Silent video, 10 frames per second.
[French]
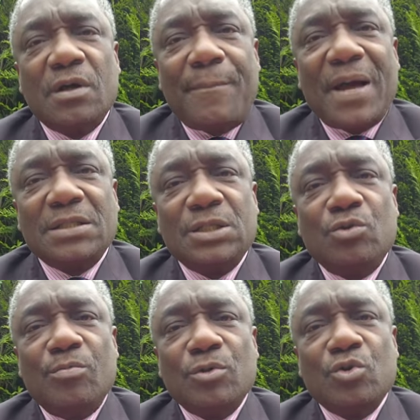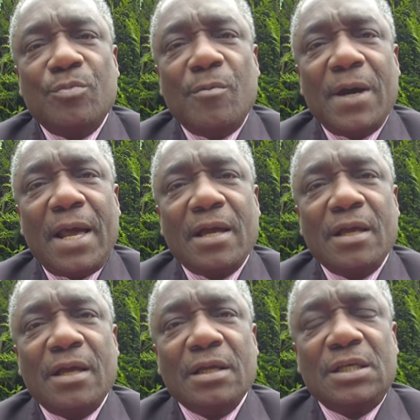À partir de ce moment-là,
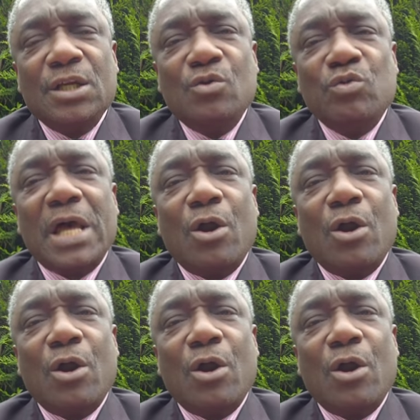qu'il nous